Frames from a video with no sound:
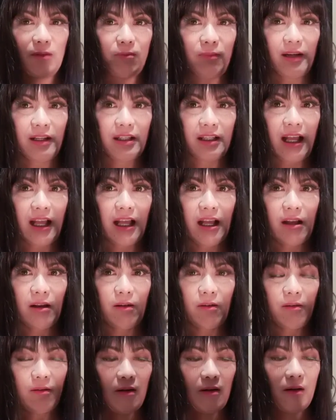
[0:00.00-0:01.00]
pre, uh,
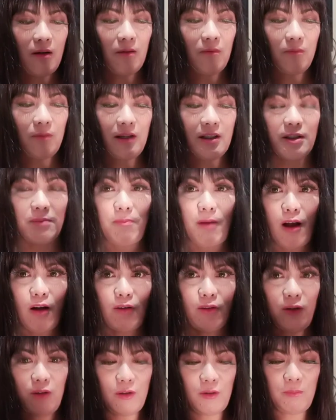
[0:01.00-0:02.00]
press
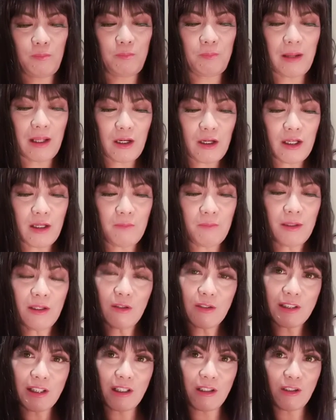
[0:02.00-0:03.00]
powder. Pero nang
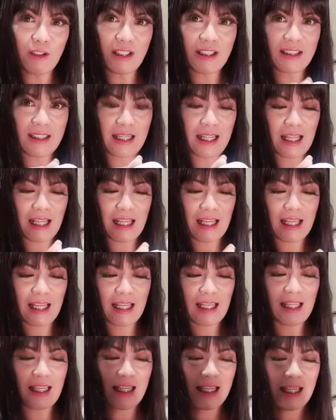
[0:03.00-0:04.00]
binuksan ko na
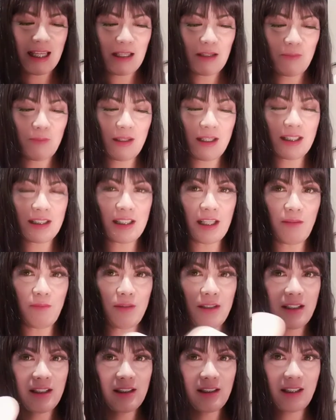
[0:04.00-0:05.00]
siya, may
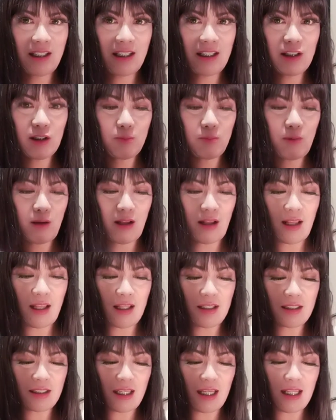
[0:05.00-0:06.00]
kasama na siyang
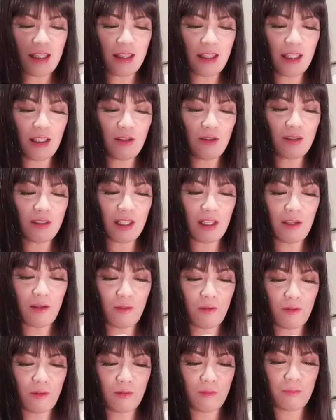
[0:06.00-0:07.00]
sponge, and then yung sa
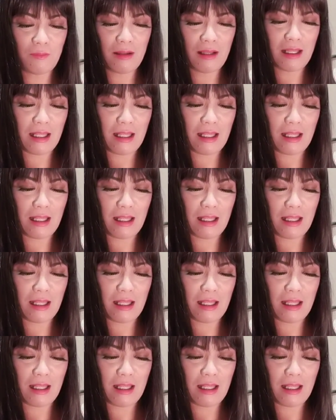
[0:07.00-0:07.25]
loob,